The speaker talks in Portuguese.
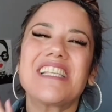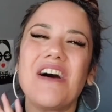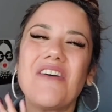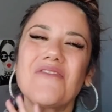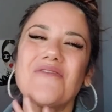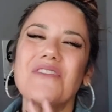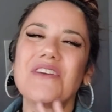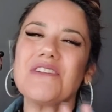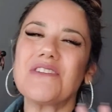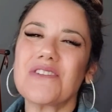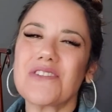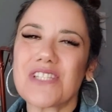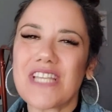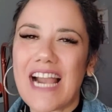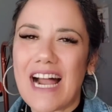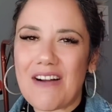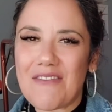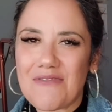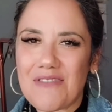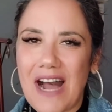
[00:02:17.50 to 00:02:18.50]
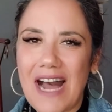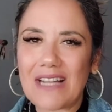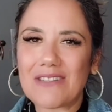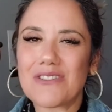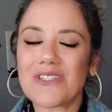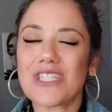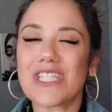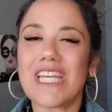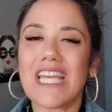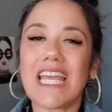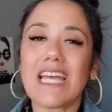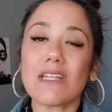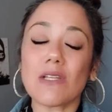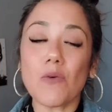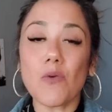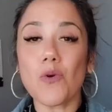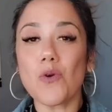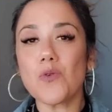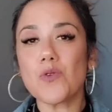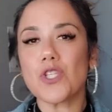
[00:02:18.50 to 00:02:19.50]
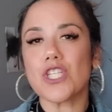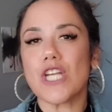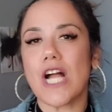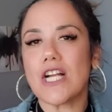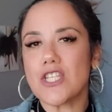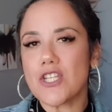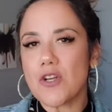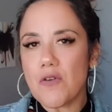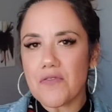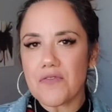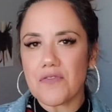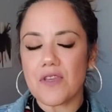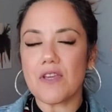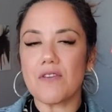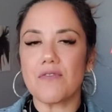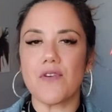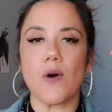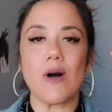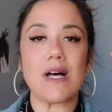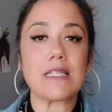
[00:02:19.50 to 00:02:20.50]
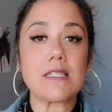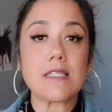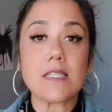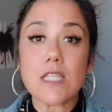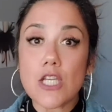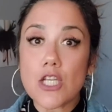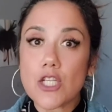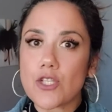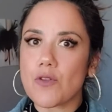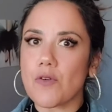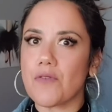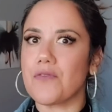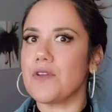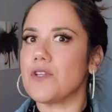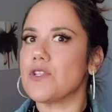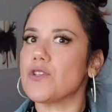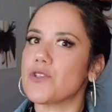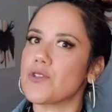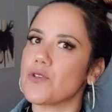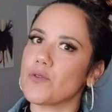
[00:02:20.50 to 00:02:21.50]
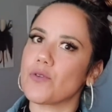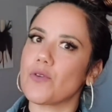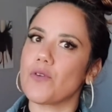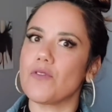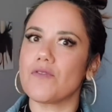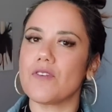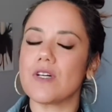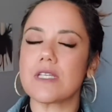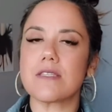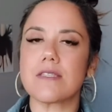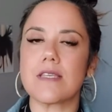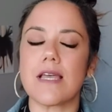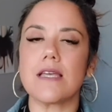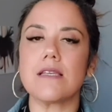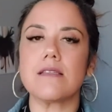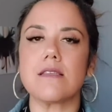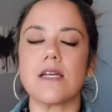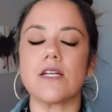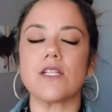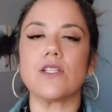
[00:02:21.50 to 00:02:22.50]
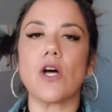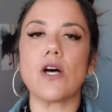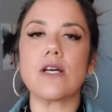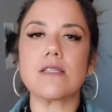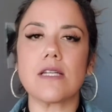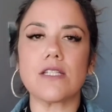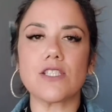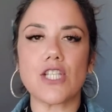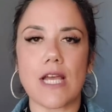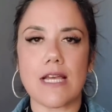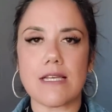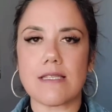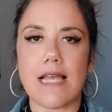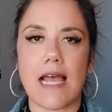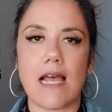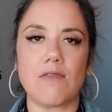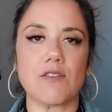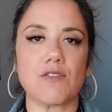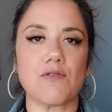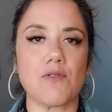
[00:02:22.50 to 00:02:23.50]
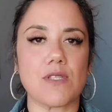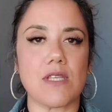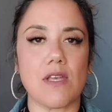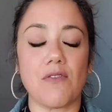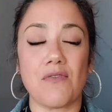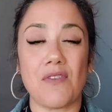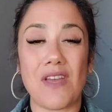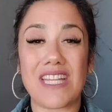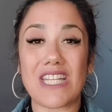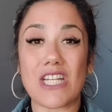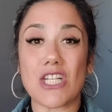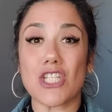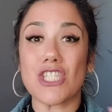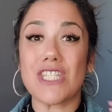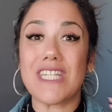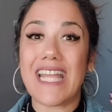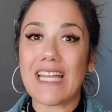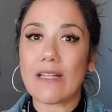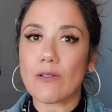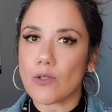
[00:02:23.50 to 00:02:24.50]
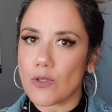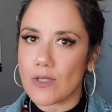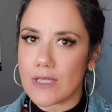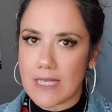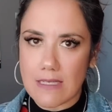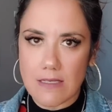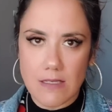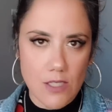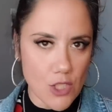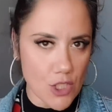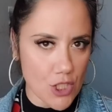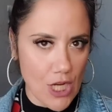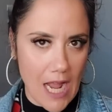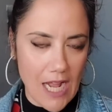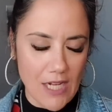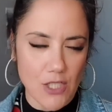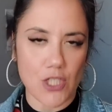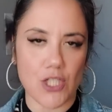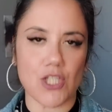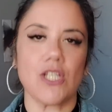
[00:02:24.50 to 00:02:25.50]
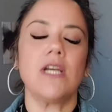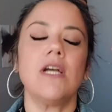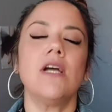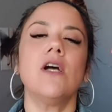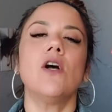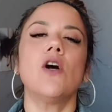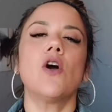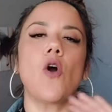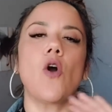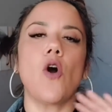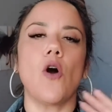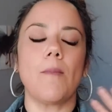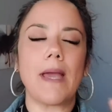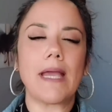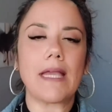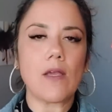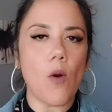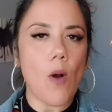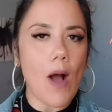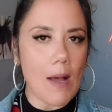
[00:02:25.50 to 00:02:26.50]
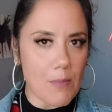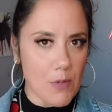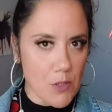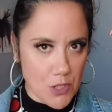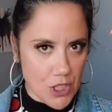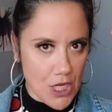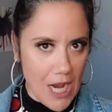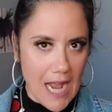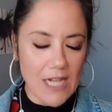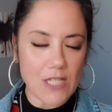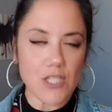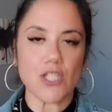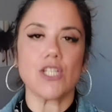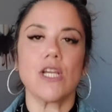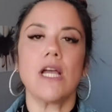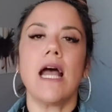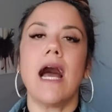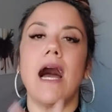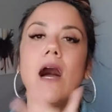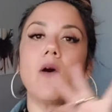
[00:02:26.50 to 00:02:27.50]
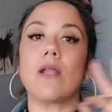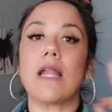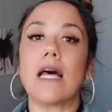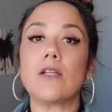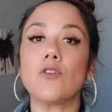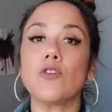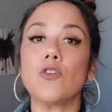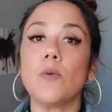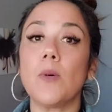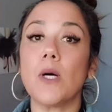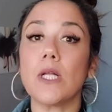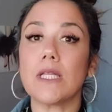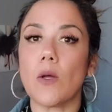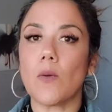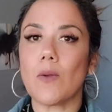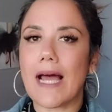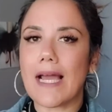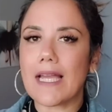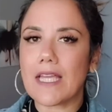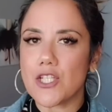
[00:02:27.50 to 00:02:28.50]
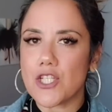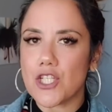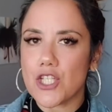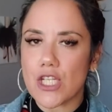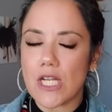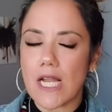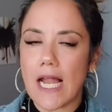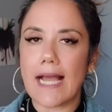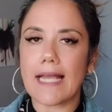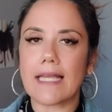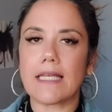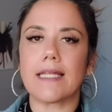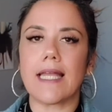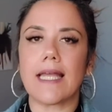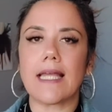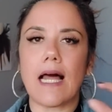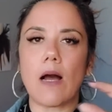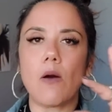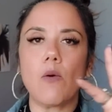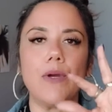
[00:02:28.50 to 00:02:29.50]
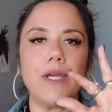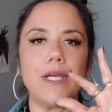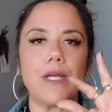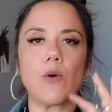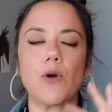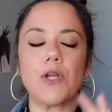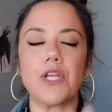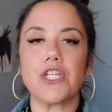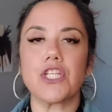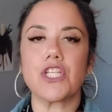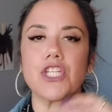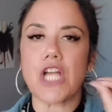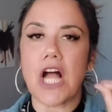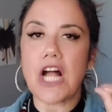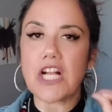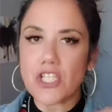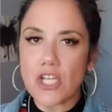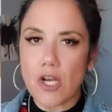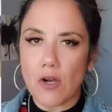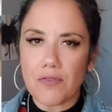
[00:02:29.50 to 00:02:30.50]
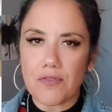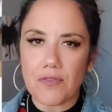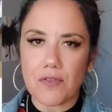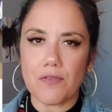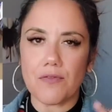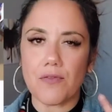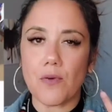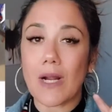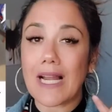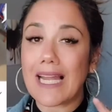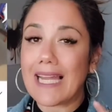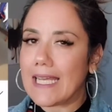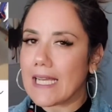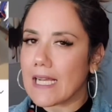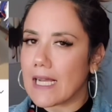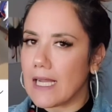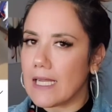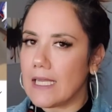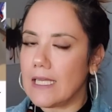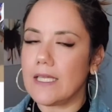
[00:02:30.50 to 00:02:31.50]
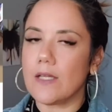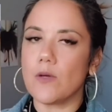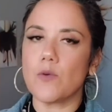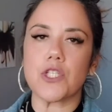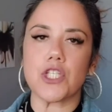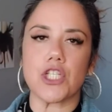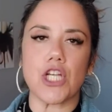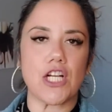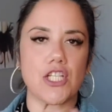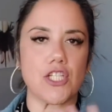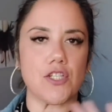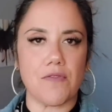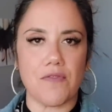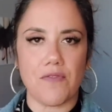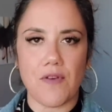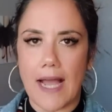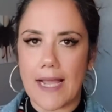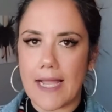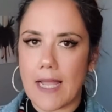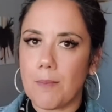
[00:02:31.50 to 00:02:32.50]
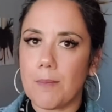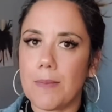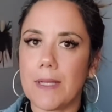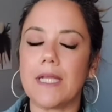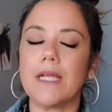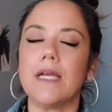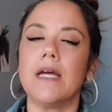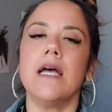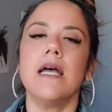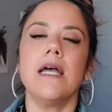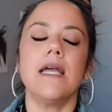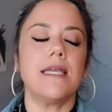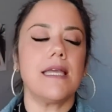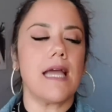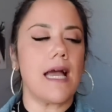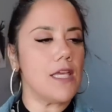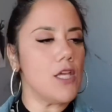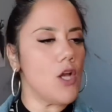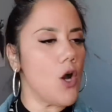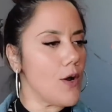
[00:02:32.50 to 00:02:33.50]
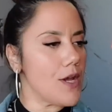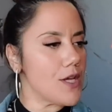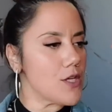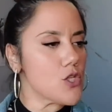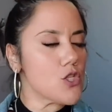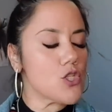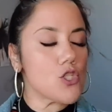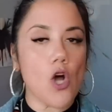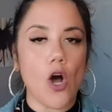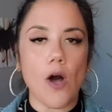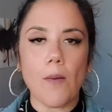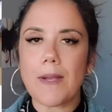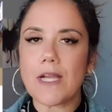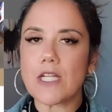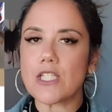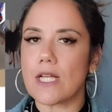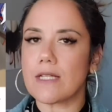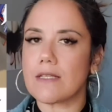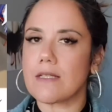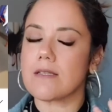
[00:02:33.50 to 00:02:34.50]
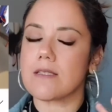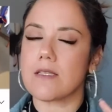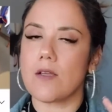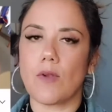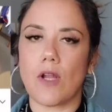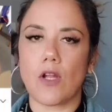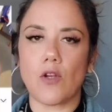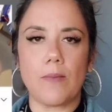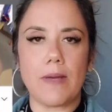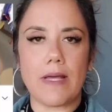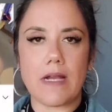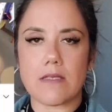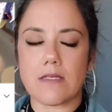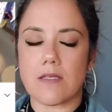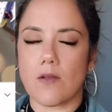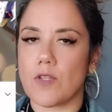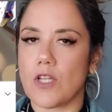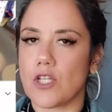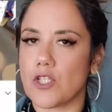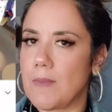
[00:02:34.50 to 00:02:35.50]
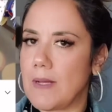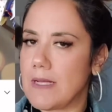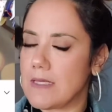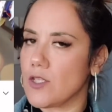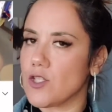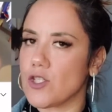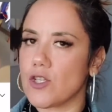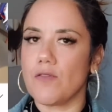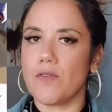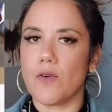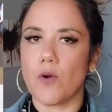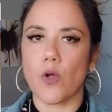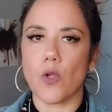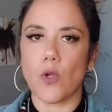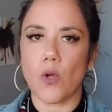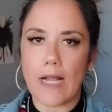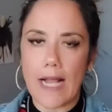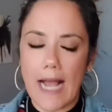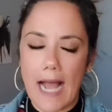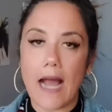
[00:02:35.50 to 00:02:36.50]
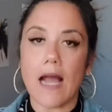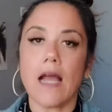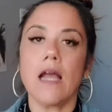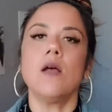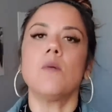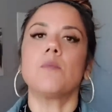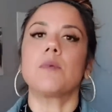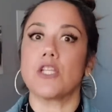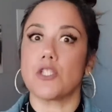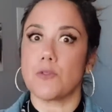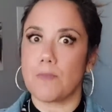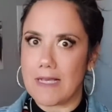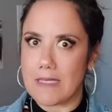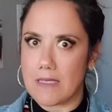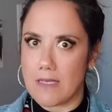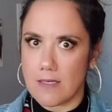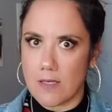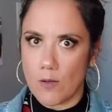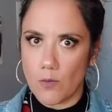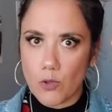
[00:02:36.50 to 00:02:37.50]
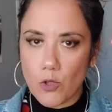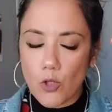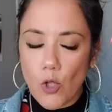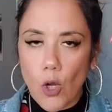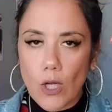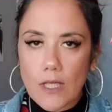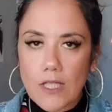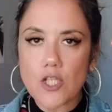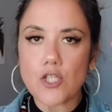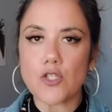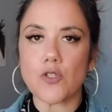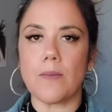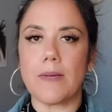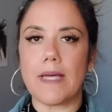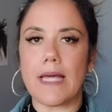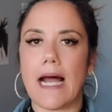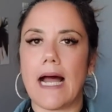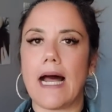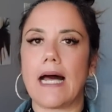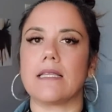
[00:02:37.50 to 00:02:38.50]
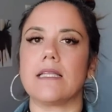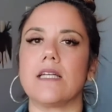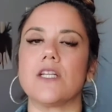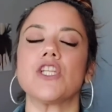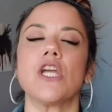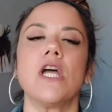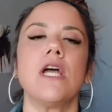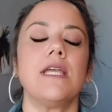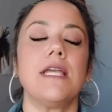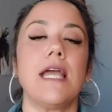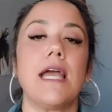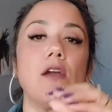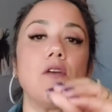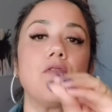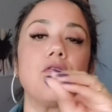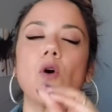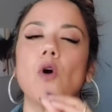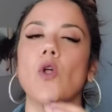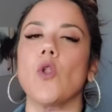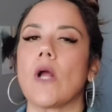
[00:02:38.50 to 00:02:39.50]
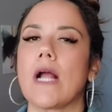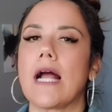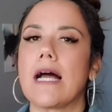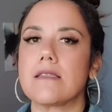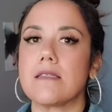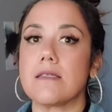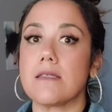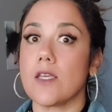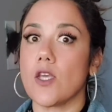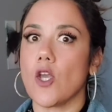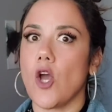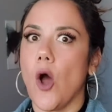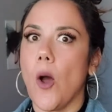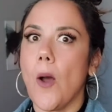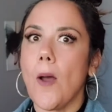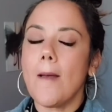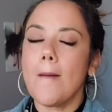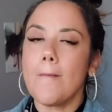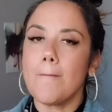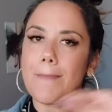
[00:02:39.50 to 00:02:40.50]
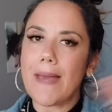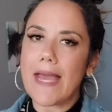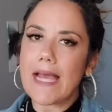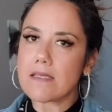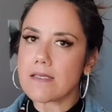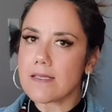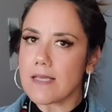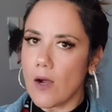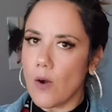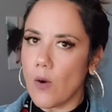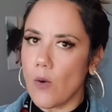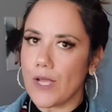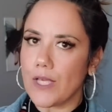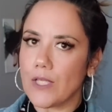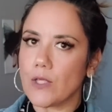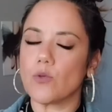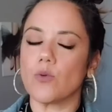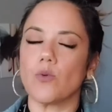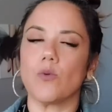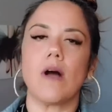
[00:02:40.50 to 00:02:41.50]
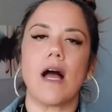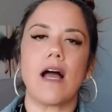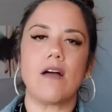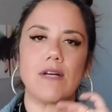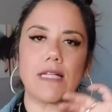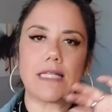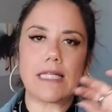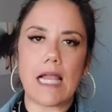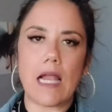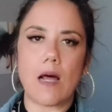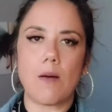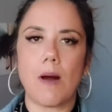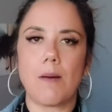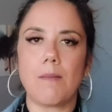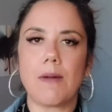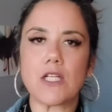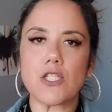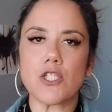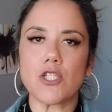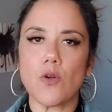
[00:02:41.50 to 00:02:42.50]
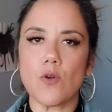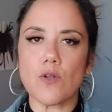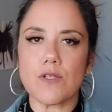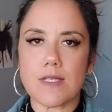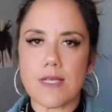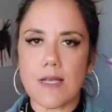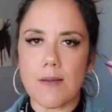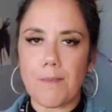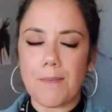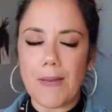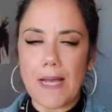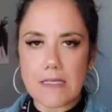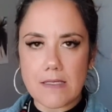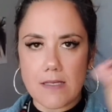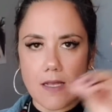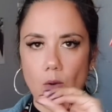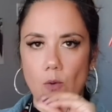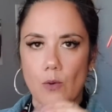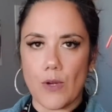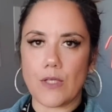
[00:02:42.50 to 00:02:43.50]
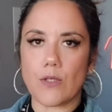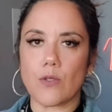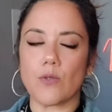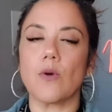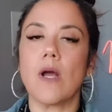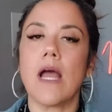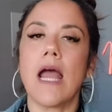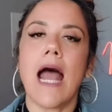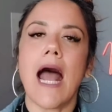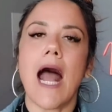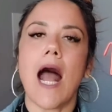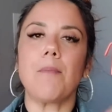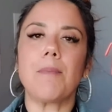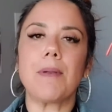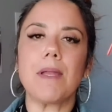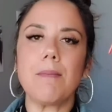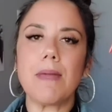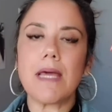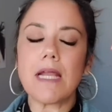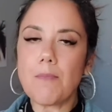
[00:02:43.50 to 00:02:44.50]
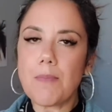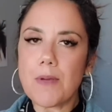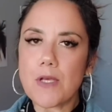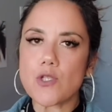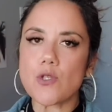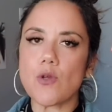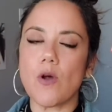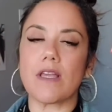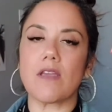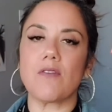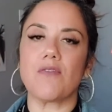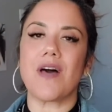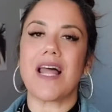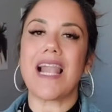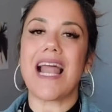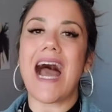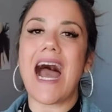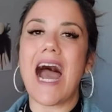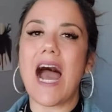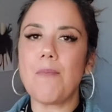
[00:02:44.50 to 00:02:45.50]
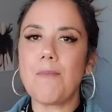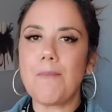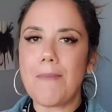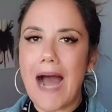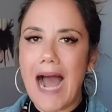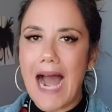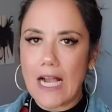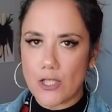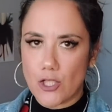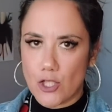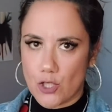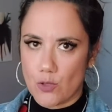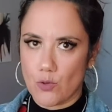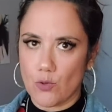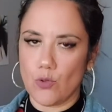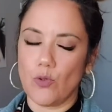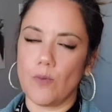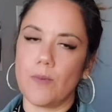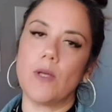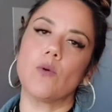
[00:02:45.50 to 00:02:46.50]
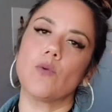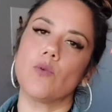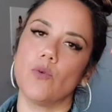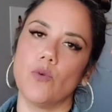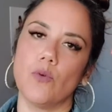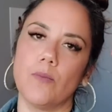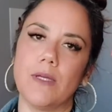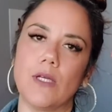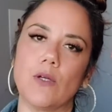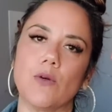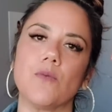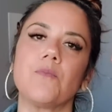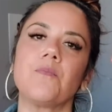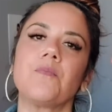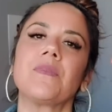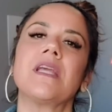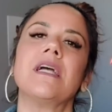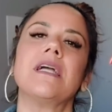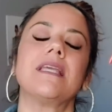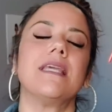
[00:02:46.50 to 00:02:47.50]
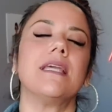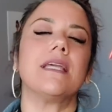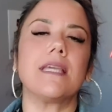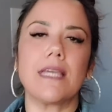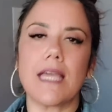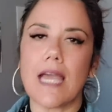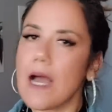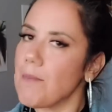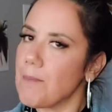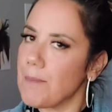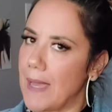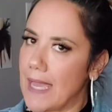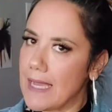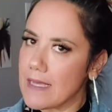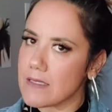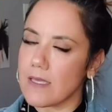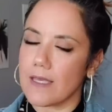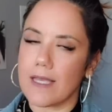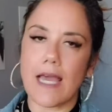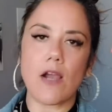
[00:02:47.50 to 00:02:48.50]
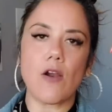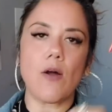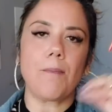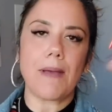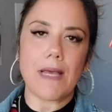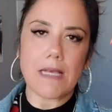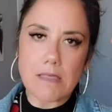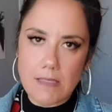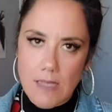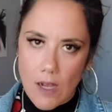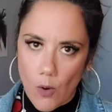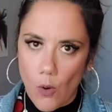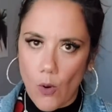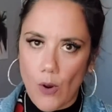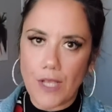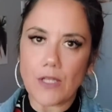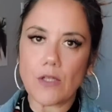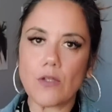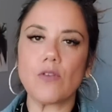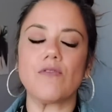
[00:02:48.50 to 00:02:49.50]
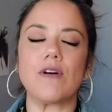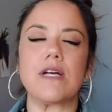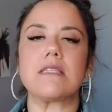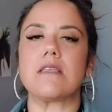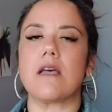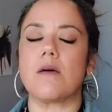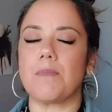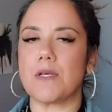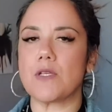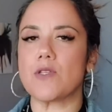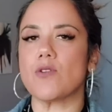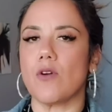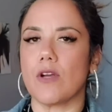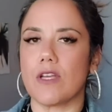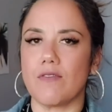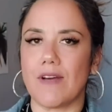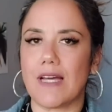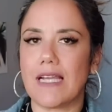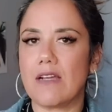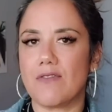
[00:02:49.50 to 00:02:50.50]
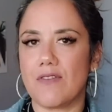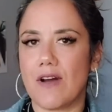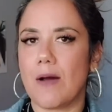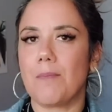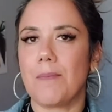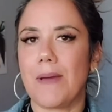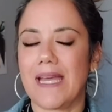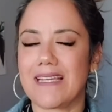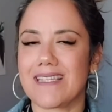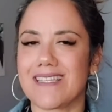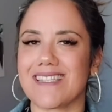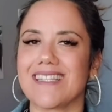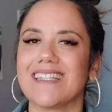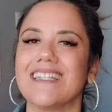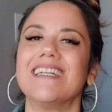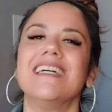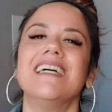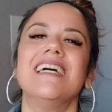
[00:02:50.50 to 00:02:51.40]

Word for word: São vídeos gravados que entram com o chat ao vivo. Eu assisto o vídeo junto com vocês e as nossas reservas vão ser feitas dentro desse chat. Como é que eu abro o chat? Ao lado do botão like e dislike tem lá o ícone chat ao vivo. Clica ali, o chat vai abrir. E aí, ó, é só prestar atenção na numeração das peças que eu vou colocar, porque as peças são todas numeradas. E aí eu vou colocar assim, ó, peça 8. Aí vai estar tá lá, Mama Schultze, peça 8. A primeira pessoa que fala abaixo do meu número que quer a peça, quero a peça 8, vai ser a pessoa que vai levar a peça.